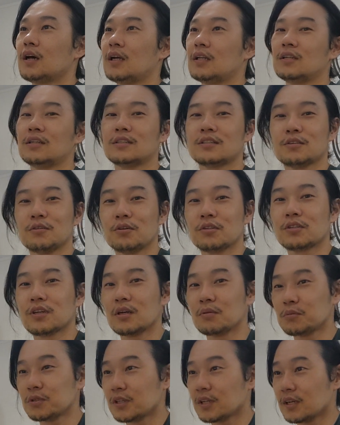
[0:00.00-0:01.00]
안녕하세요
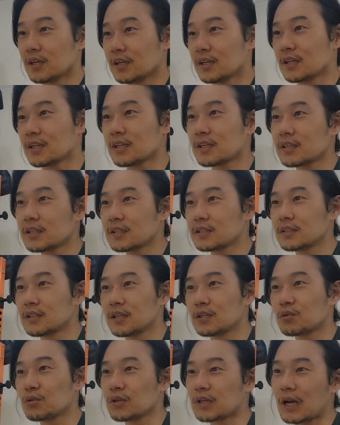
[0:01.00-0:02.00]
워터입니다
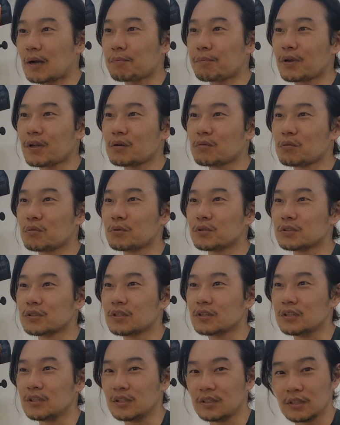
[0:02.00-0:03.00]
제가 또 이 카페를
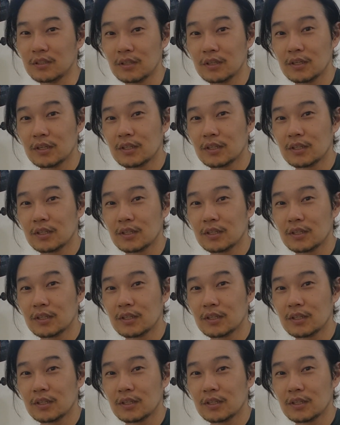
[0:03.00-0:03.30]
보면서 이